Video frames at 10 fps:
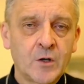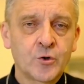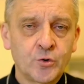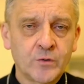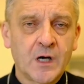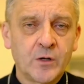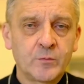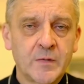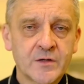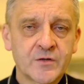szukał
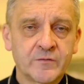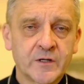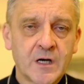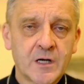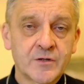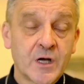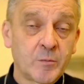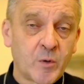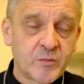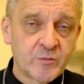bardzo wyraźnie,
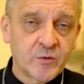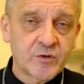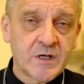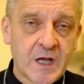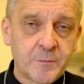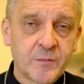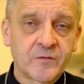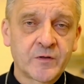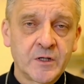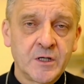albo być może
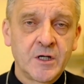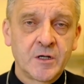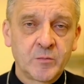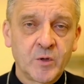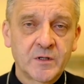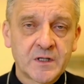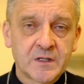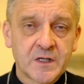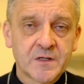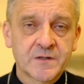najpierw były te
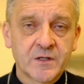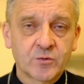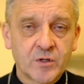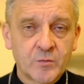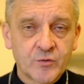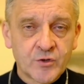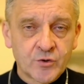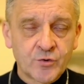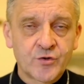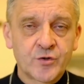teksty, które mu się
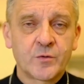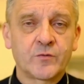rzuciły w